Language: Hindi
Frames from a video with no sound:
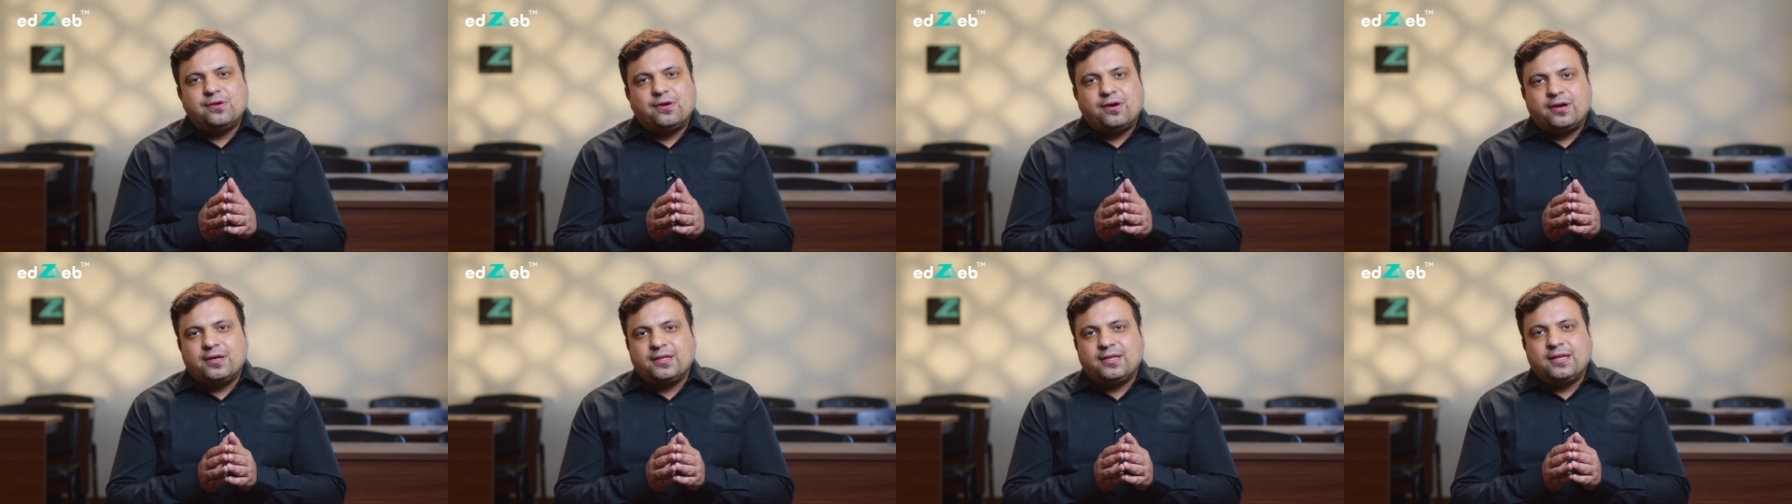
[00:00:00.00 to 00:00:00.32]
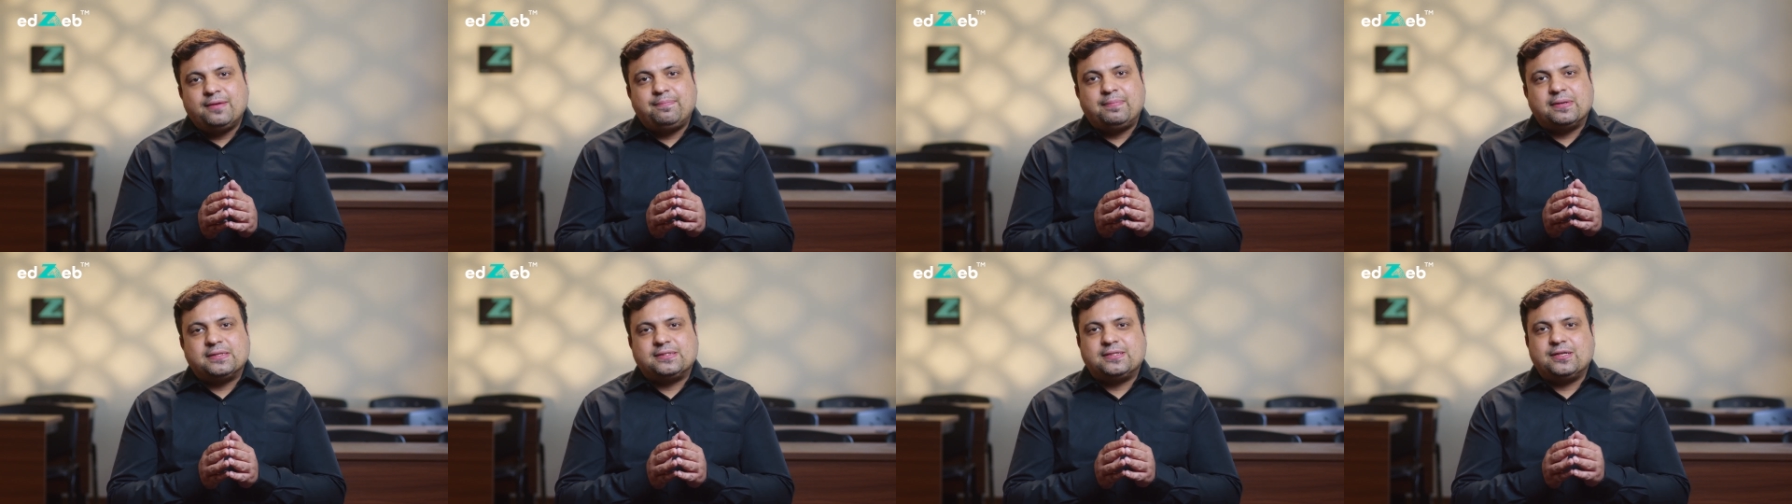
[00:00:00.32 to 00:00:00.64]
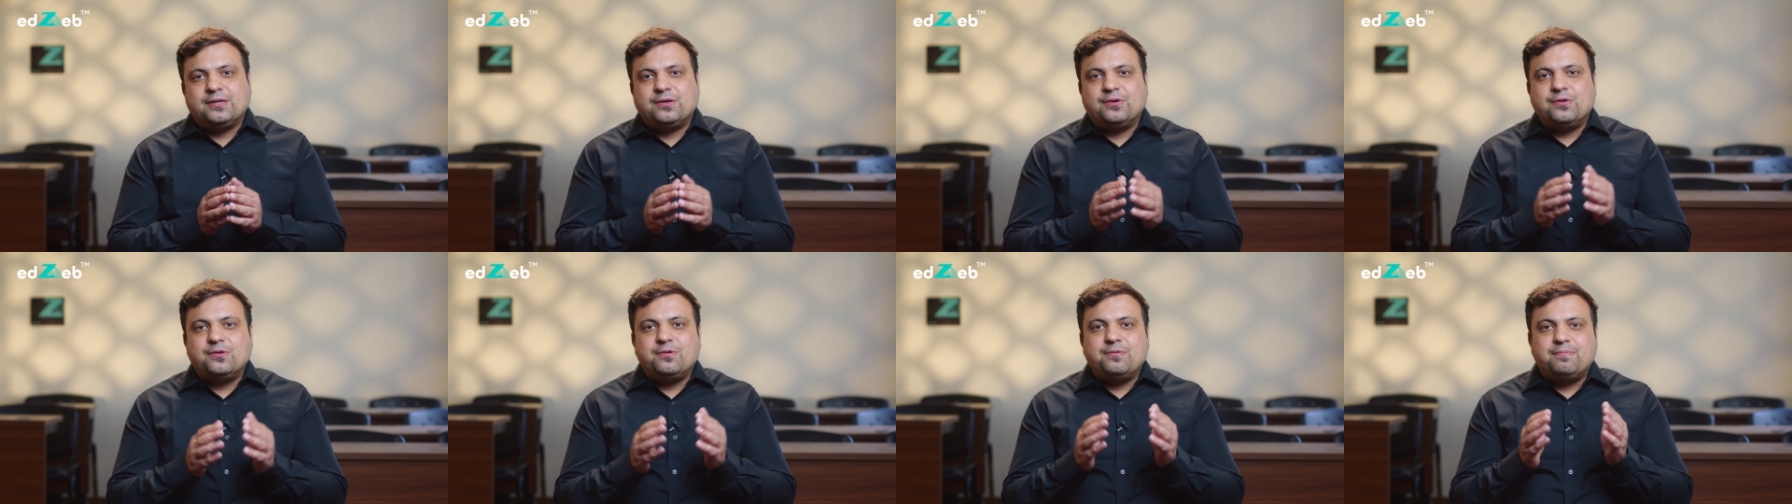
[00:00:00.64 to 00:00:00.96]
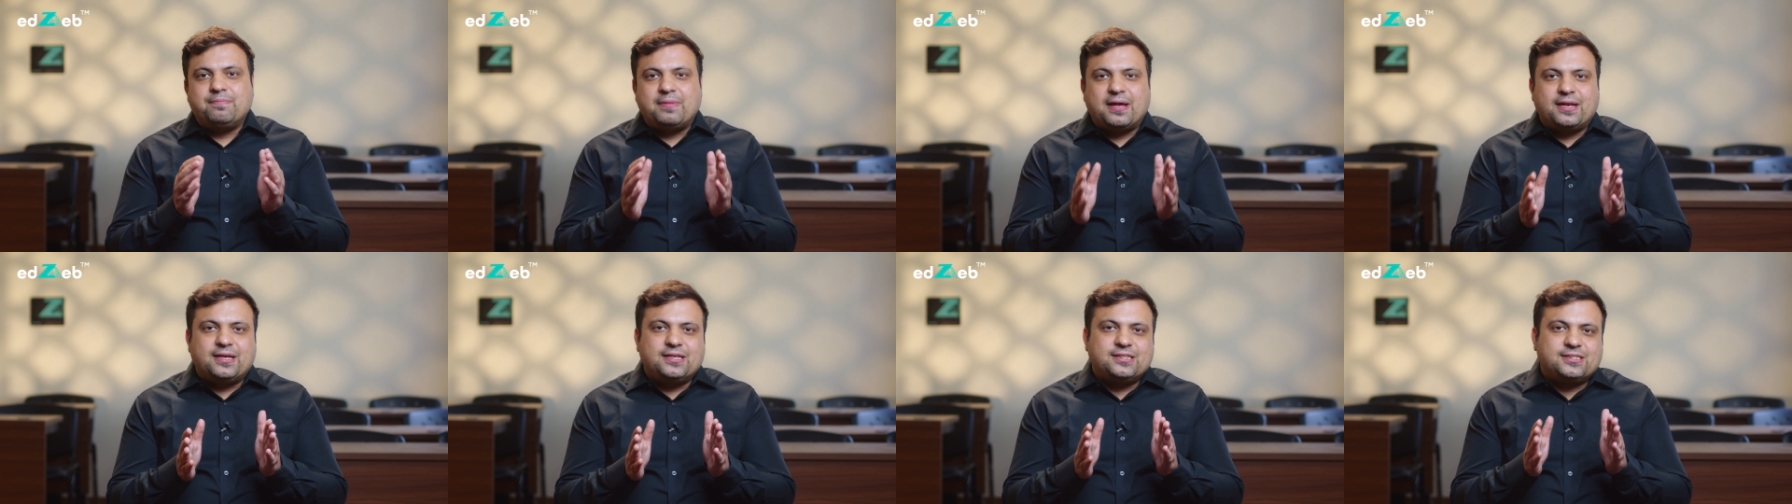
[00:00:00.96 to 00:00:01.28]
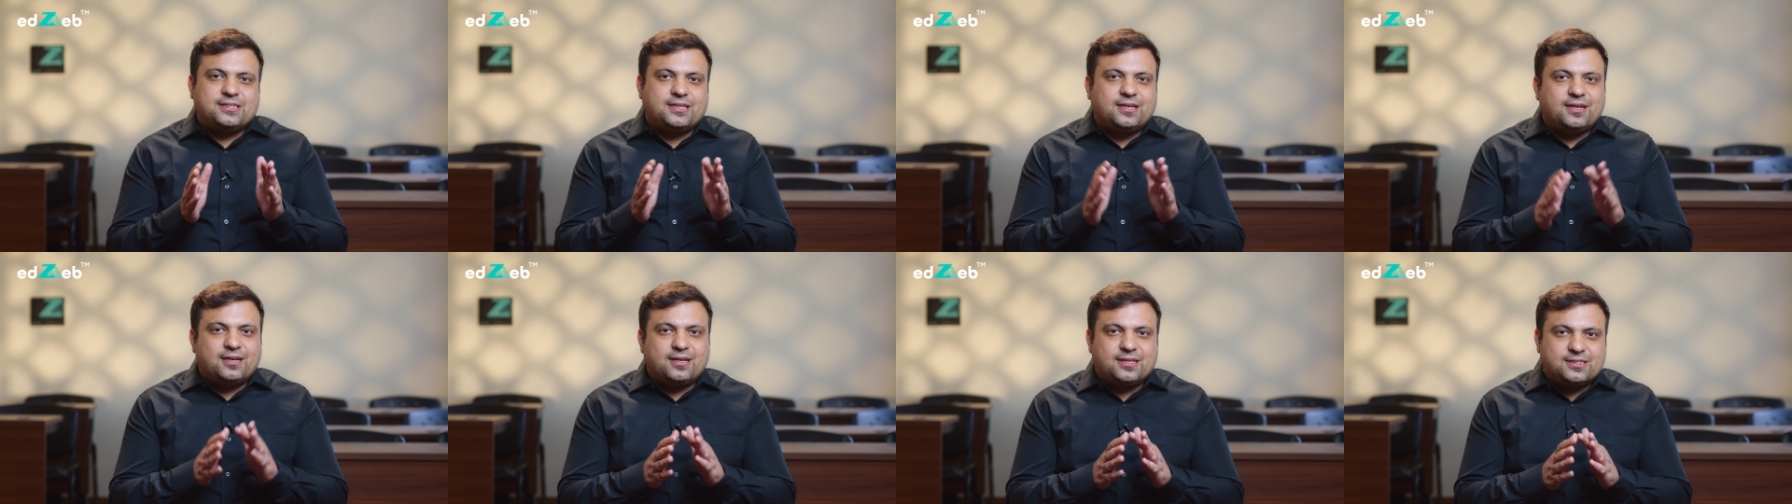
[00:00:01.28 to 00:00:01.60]
और के पैसे को मैनेज
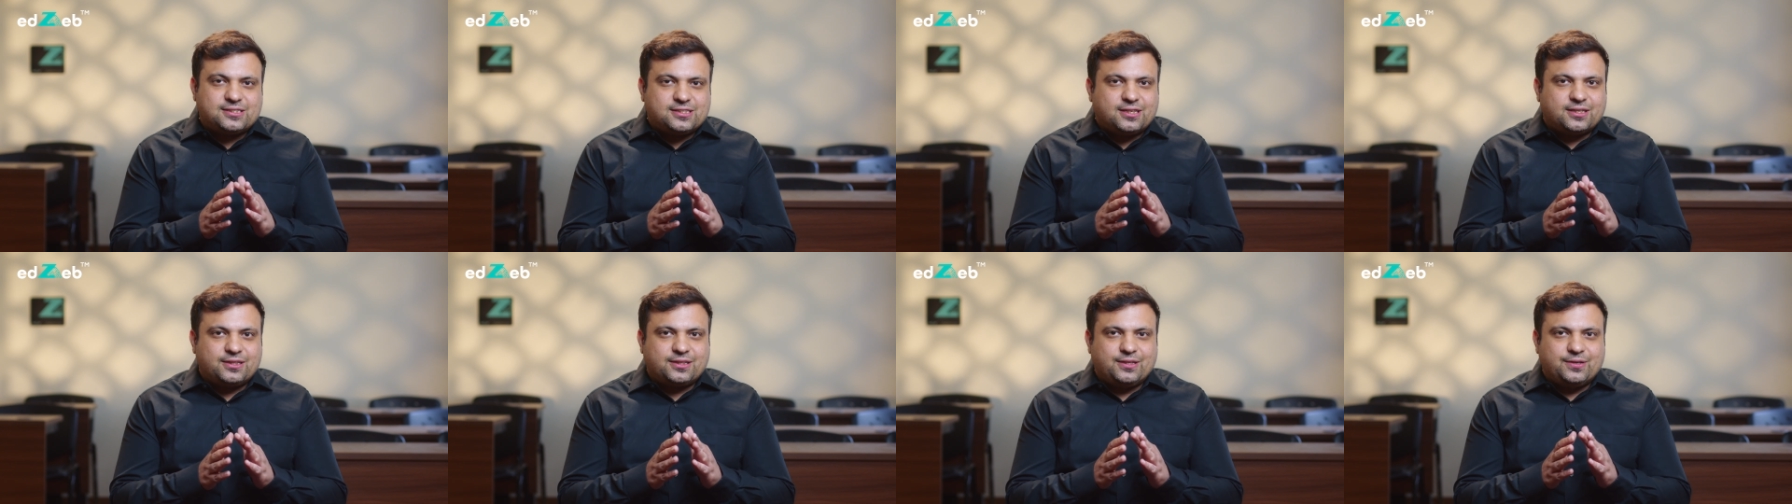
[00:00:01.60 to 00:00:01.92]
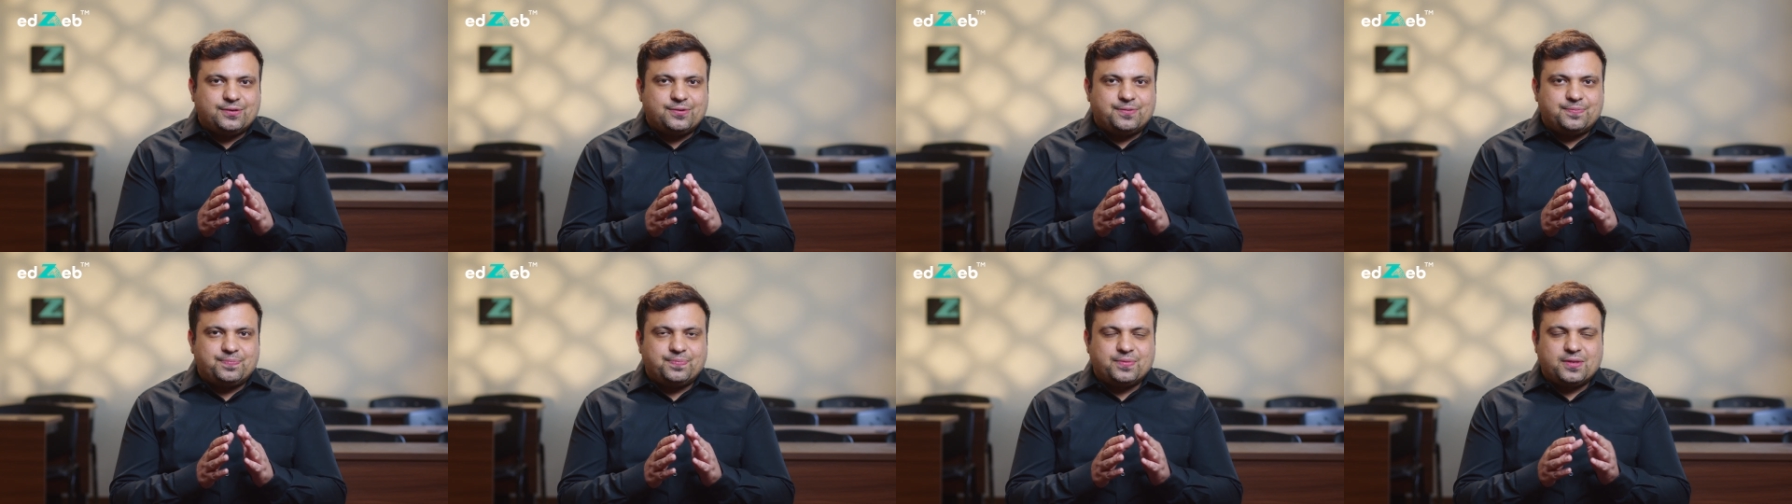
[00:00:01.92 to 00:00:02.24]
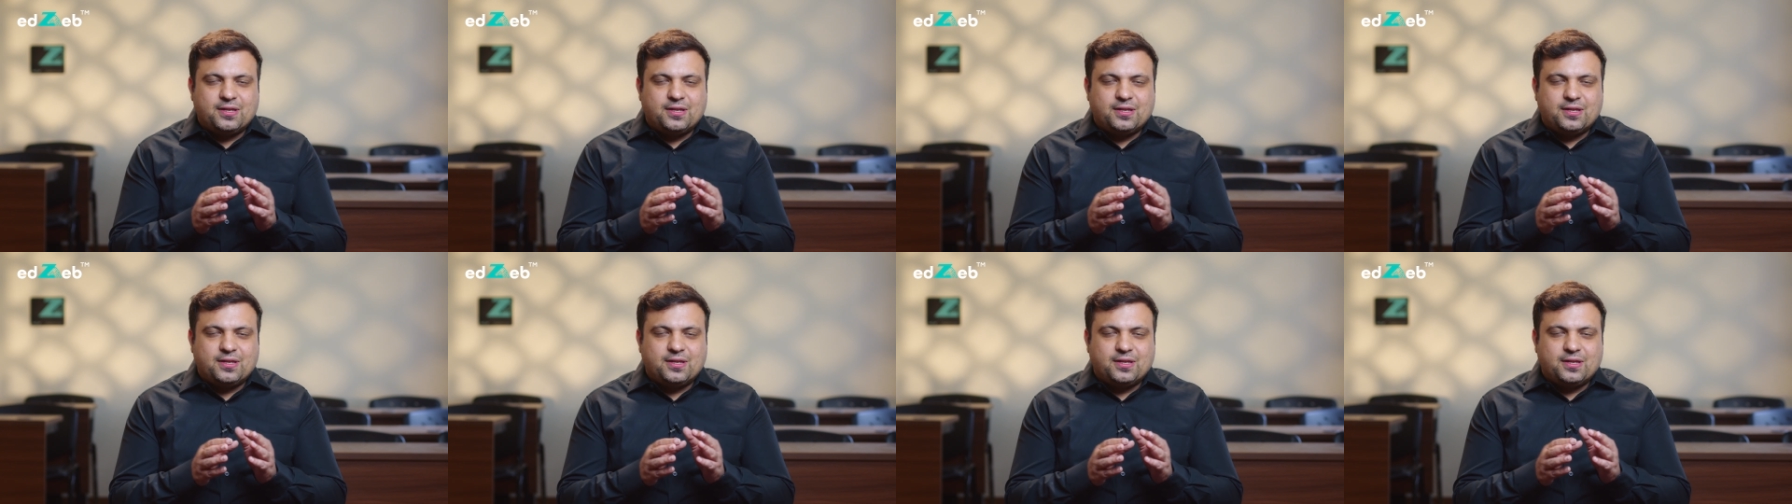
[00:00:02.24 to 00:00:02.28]
करना चाहते हो